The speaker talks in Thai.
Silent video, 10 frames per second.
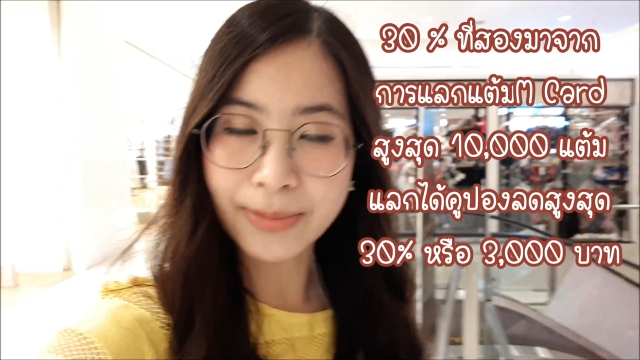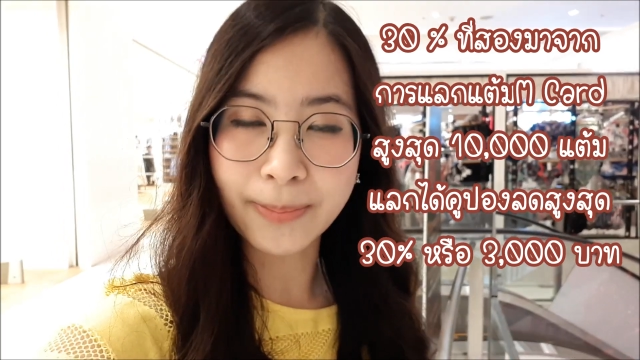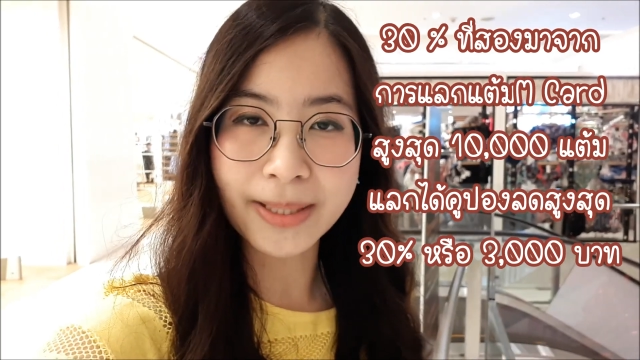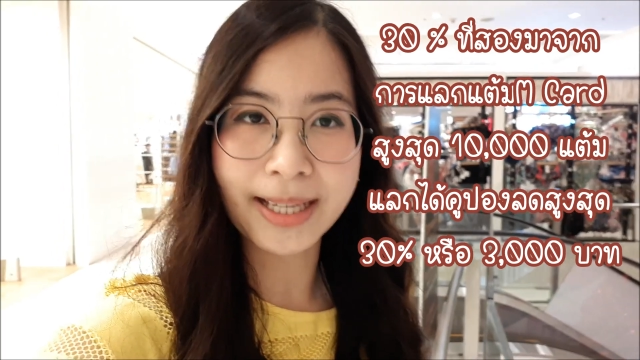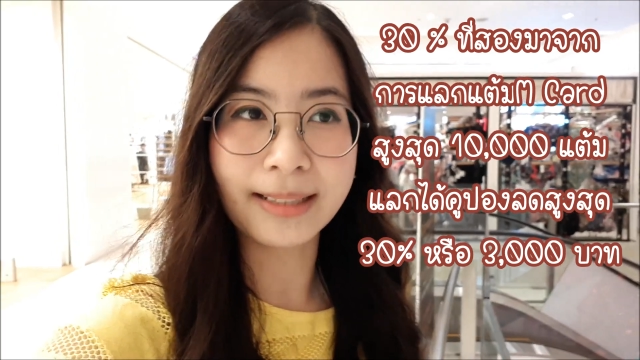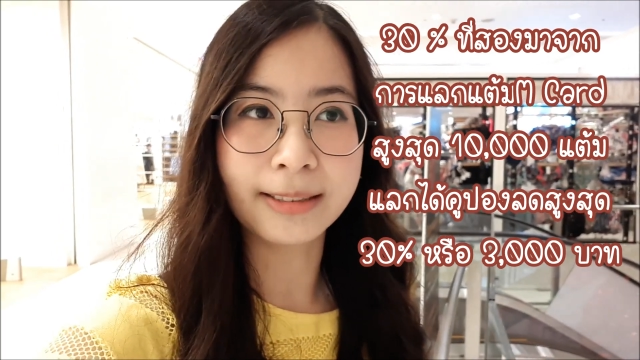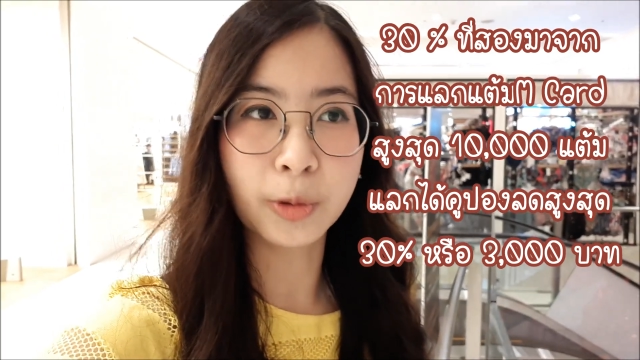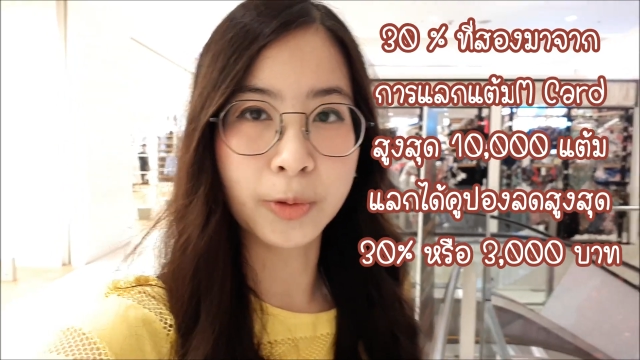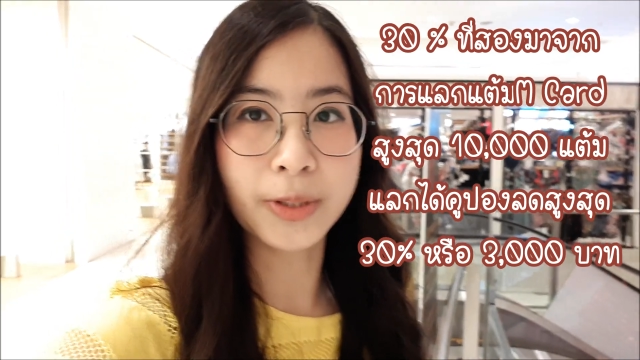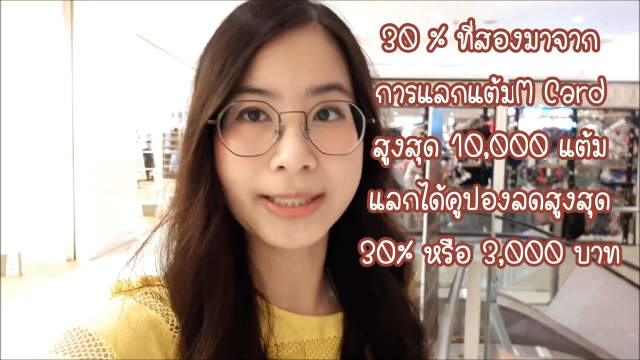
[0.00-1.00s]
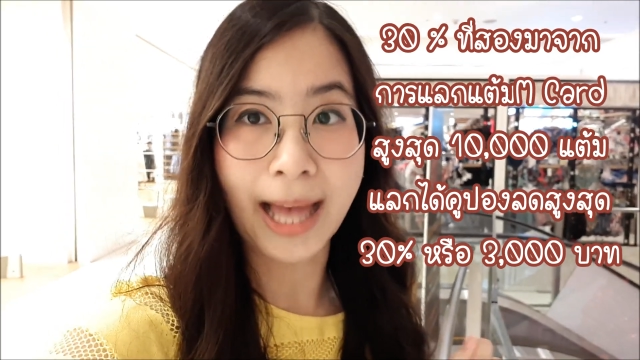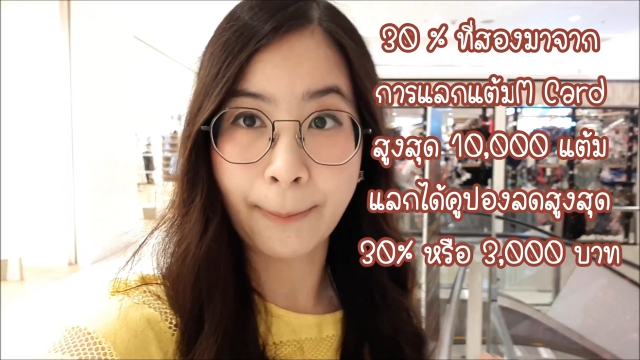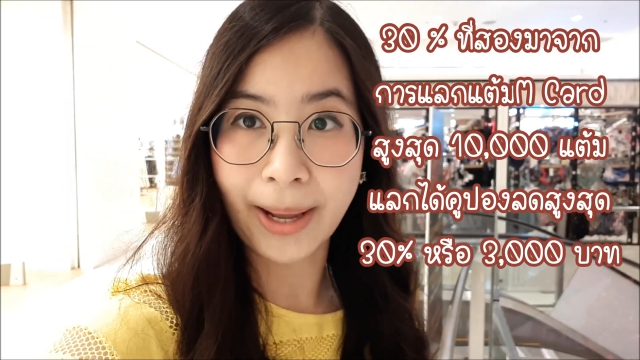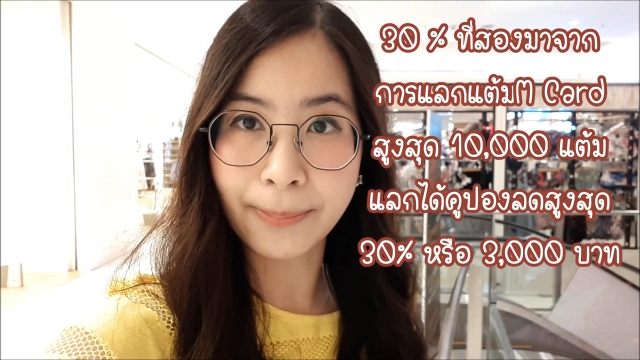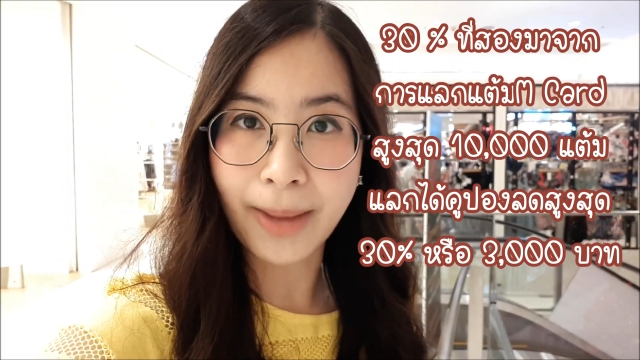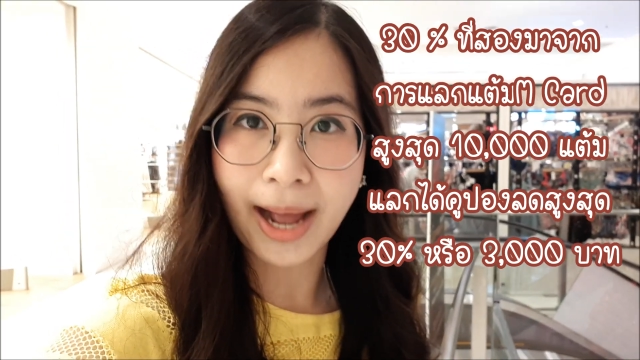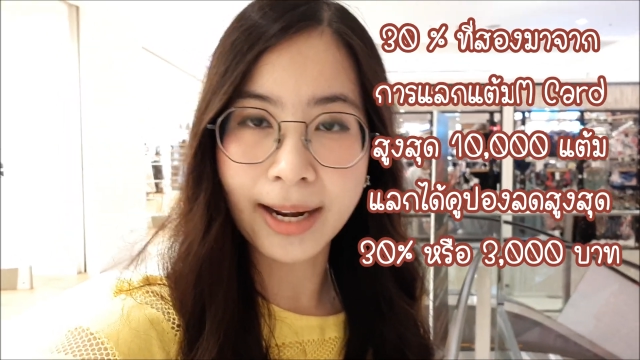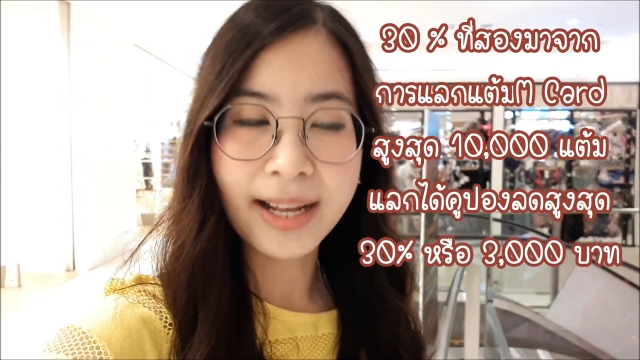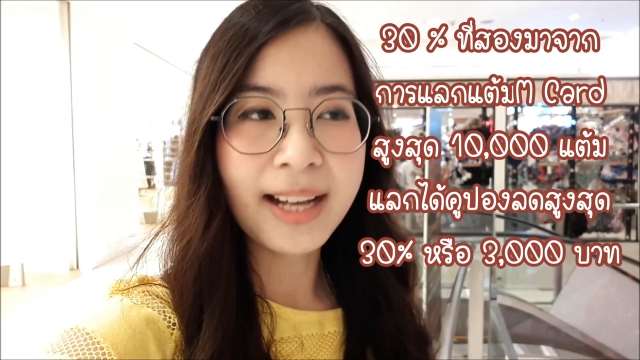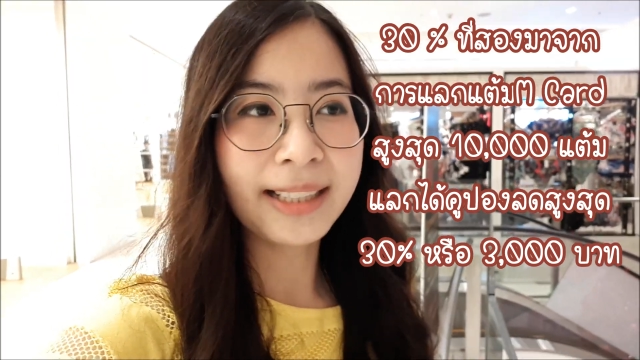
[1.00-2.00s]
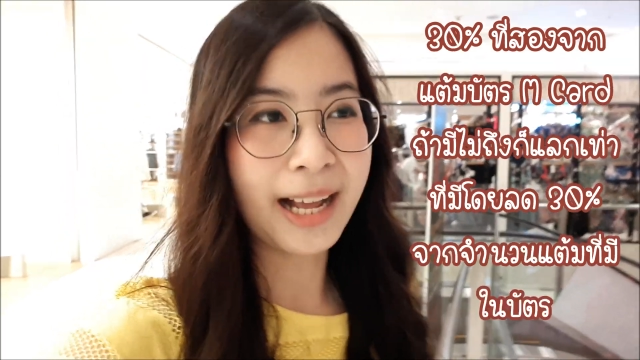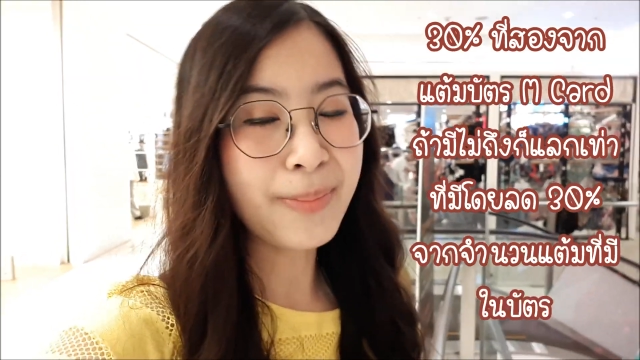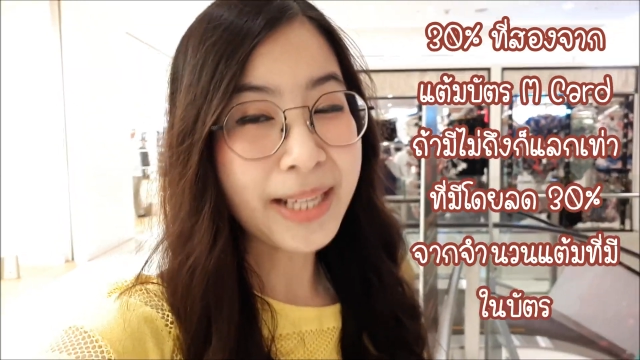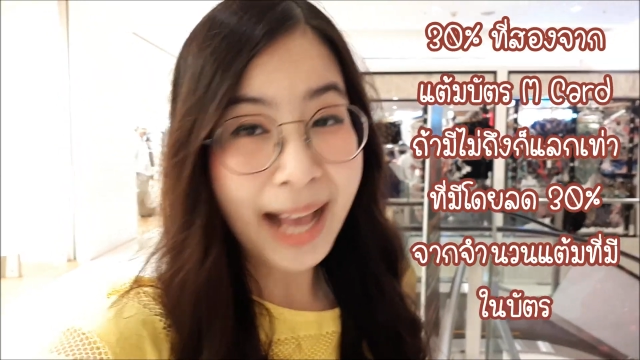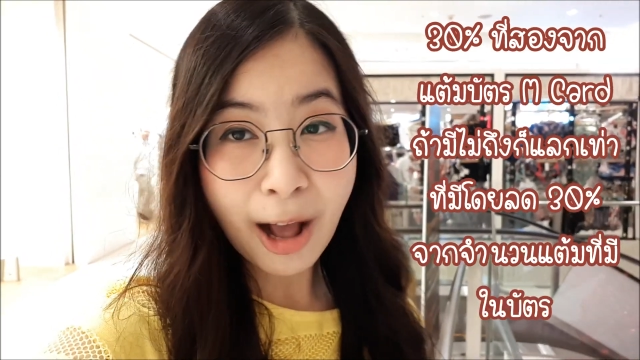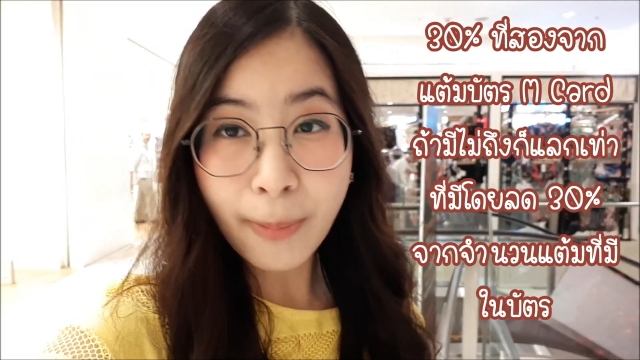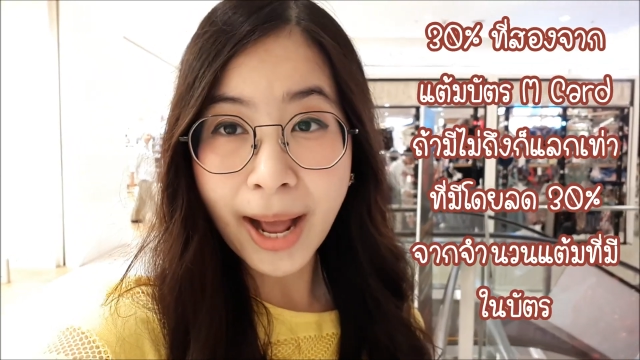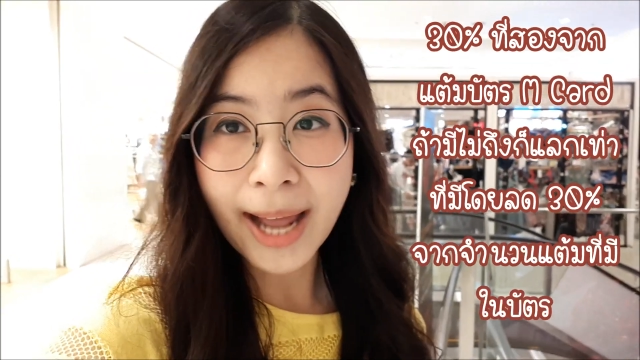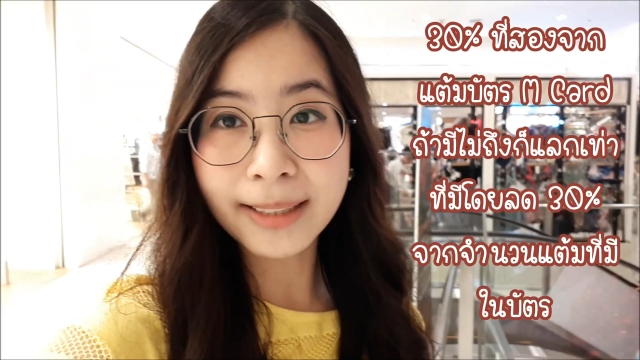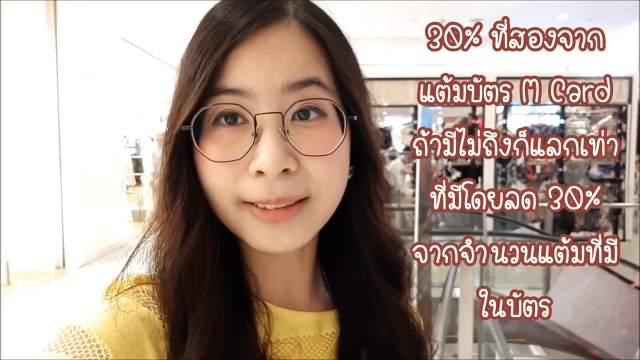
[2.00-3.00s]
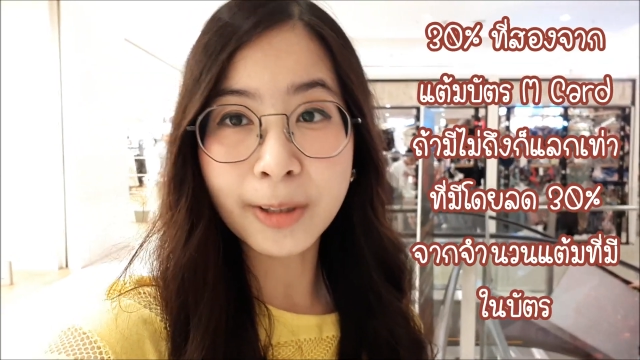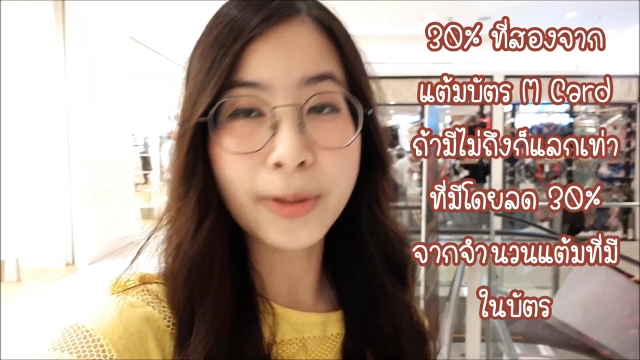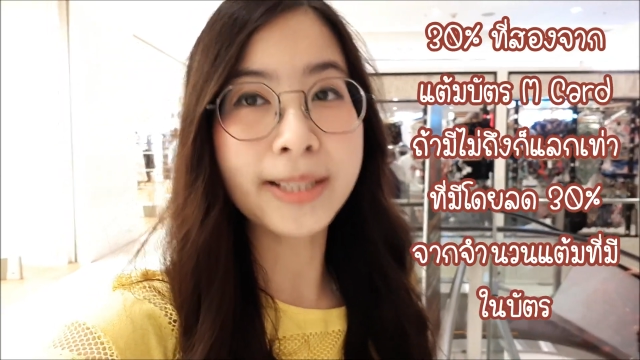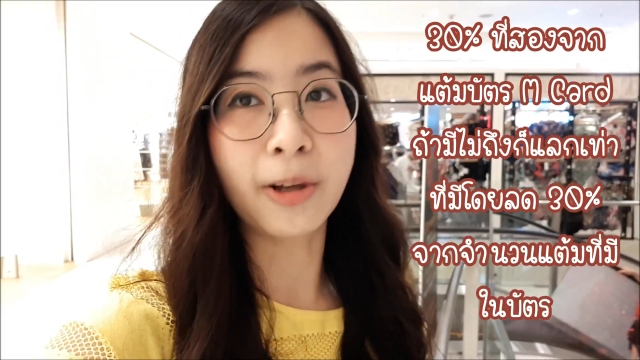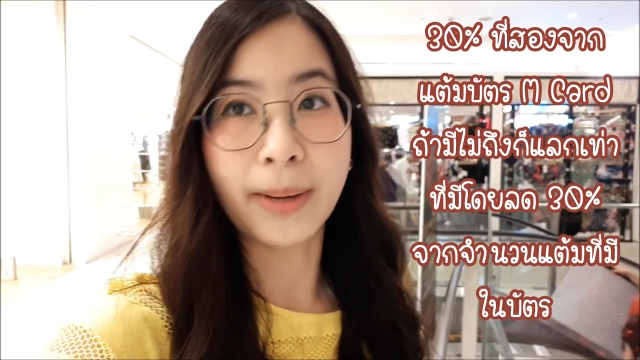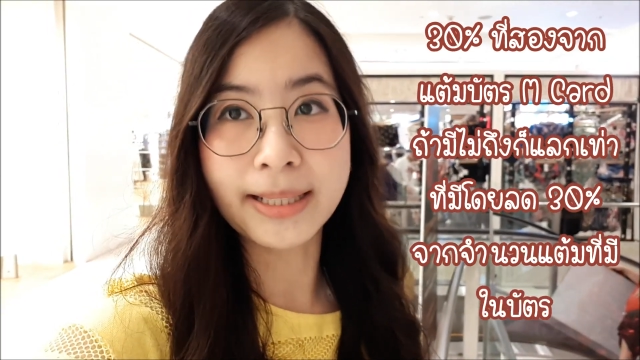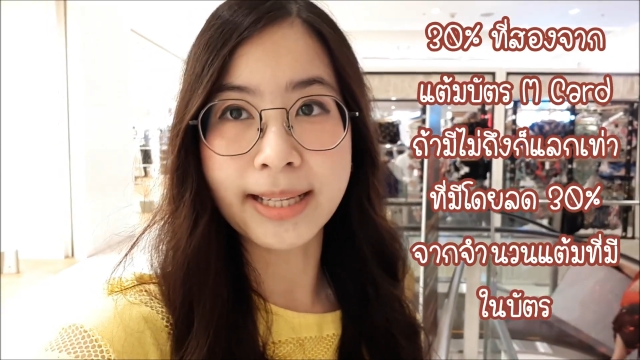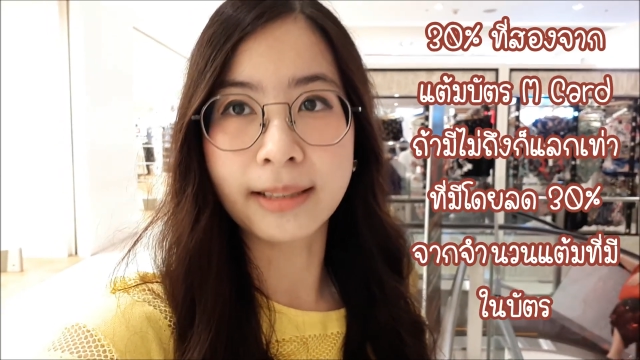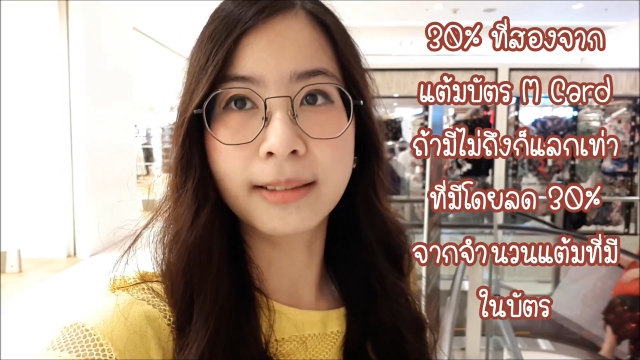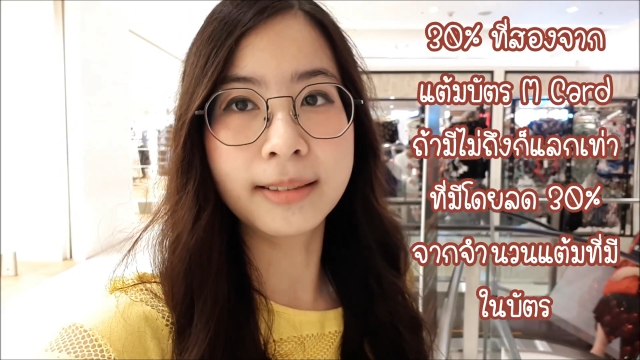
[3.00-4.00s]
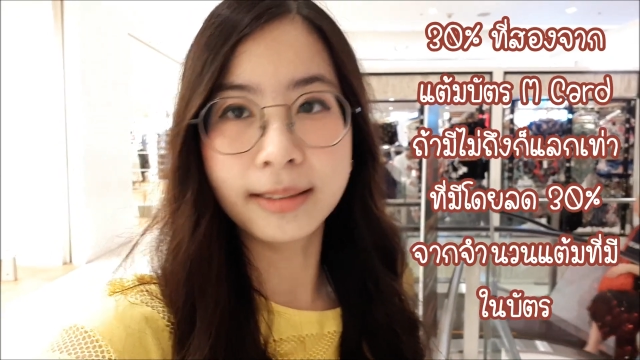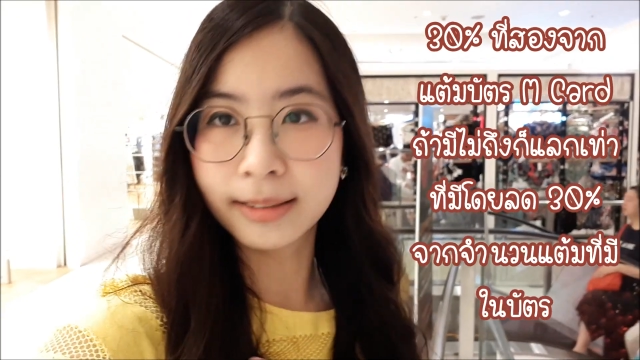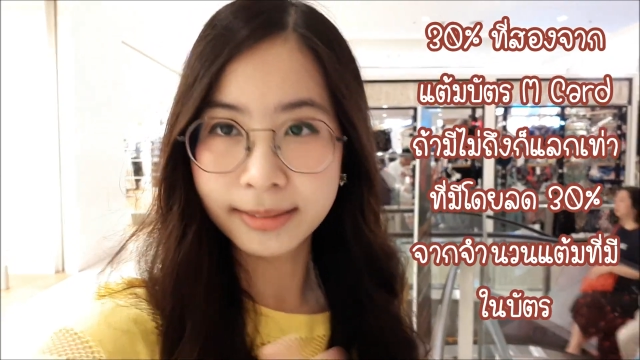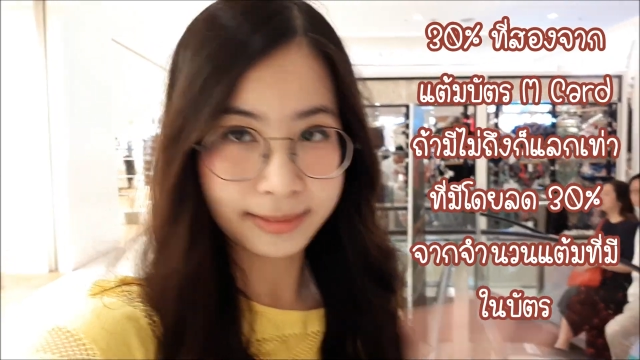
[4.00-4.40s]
30% หรือสูงสุด 3,000 บาทแต่ถ้ามี 9,000 ก็ลดได้ 2,700 ก็คือ